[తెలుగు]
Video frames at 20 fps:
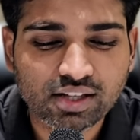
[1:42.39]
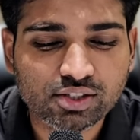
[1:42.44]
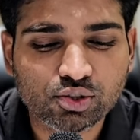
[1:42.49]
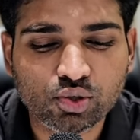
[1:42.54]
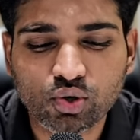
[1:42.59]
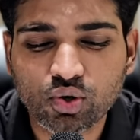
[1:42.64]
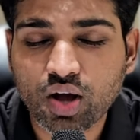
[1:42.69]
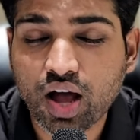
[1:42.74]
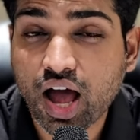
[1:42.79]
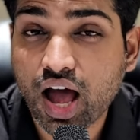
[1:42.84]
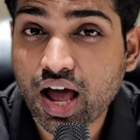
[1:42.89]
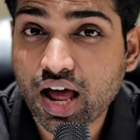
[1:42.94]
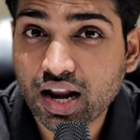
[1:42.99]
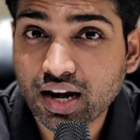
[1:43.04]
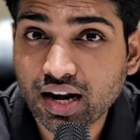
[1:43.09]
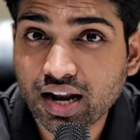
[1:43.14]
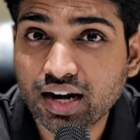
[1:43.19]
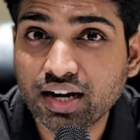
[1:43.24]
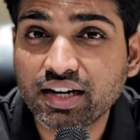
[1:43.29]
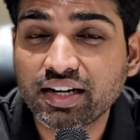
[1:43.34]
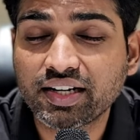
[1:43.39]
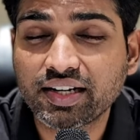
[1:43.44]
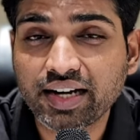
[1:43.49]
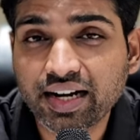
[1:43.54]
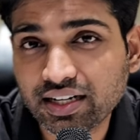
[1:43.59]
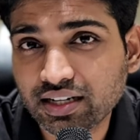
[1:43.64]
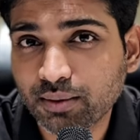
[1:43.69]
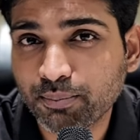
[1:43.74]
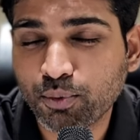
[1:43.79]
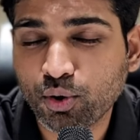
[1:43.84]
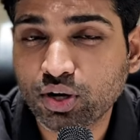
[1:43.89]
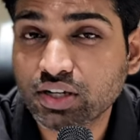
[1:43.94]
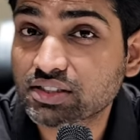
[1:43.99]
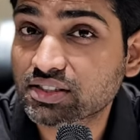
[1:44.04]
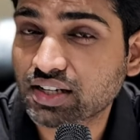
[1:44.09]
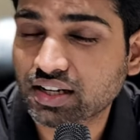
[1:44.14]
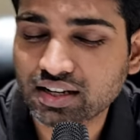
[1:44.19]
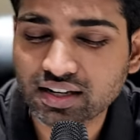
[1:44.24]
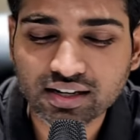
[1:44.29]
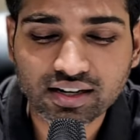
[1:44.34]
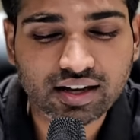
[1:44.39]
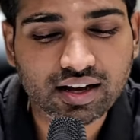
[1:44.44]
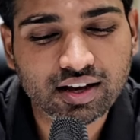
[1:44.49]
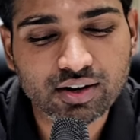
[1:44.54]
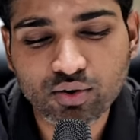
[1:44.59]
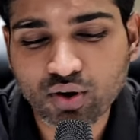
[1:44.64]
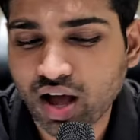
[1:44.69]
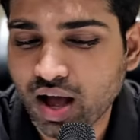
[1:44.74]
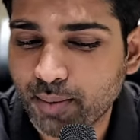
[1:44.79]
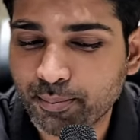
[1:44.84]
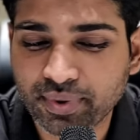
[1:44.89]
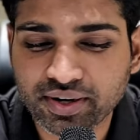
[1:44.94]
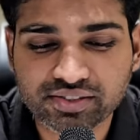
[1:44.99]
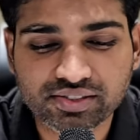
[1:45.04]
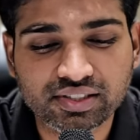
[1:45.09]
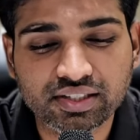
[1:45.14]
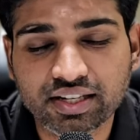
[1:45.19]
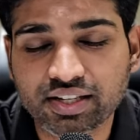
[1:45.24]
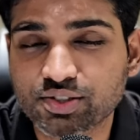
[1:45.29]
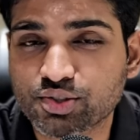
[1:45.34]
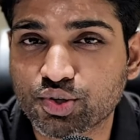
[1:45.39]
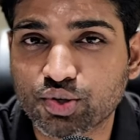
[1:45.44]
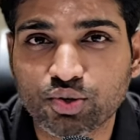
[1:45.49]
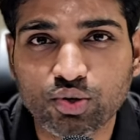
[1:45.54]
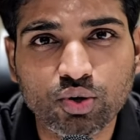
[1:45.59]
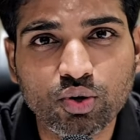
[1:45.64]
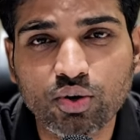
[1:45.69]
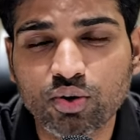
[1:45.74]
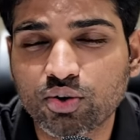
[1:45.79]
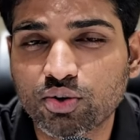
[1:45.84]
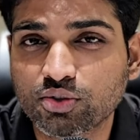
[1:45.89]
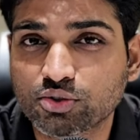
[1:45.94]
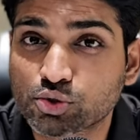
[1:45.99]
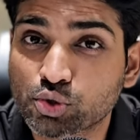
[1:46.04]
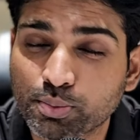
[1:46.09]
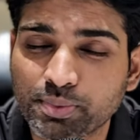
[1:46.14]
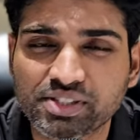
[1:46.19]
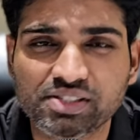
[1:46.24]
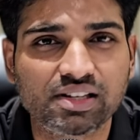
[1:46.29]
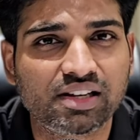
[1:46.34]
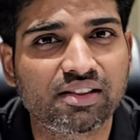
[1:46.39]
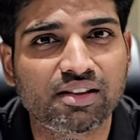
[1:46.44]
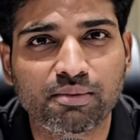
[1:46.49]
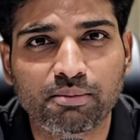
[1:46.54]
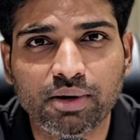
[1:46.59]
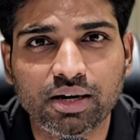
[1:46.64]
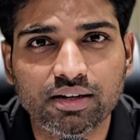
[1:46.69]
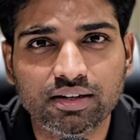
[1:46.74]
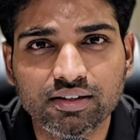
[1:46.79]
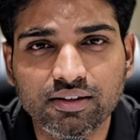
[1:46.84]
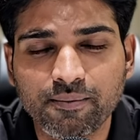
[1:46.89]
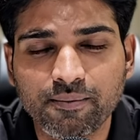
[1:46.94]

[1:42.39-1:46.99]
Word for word: సో అలాంటి డేటా పాయింట్ జగన్ గారు ఆ ప్రజెంటేషన్లో చూపించలేదన్నమాట